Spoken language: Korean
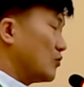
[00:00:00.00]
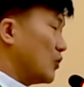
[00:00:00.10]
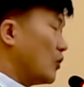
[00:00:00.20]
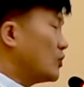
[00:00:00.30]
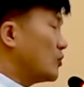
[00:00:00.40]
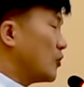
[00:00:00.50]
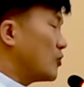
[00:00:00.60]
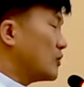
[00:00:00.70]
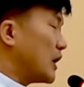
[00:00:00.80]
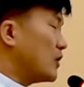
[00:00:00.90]
뭐 오늘
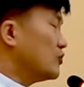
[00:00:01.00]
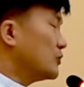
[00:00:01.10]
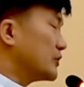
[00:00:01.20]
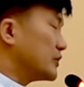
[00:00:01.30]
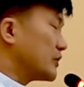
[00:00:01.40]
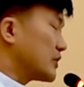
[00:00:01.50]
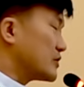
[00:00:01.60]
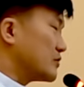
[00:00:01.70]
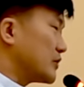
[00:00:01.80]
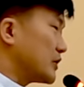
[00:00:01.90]
복음을 한두 번
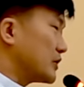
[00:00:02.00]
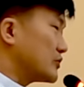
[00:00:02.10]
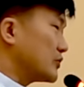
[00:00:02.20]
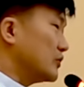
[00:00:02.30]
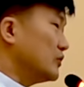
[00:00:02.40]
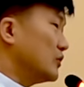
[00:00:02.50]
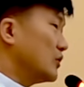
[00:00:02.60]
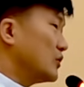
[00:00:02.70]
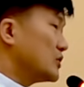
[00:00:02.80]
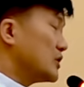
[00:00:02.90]
들었겠습니까? 그죠?
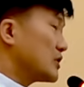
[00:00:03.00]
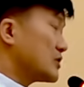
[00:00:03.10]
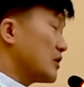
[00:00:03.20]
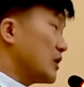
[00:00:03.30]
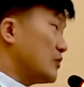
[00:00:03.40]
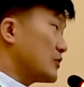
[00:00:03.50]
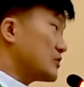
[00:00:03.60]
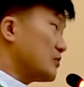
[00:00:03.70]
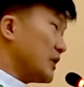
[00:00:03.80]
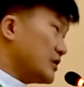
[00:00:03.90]
신앙생활
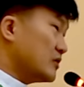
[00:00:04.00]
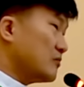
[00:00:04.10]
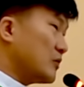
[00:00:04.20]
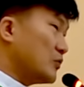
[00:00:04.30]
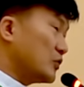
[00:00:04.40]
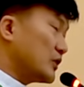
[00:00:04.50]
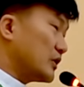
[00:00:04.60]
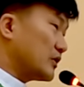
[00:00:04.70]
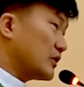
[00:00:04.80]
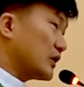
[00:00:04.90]
하면서 매년
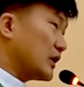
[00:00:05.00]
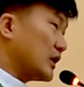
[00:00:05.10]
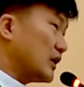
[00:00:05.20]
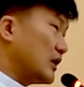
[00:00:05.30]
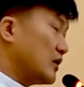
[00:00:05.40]
반복되는 거니까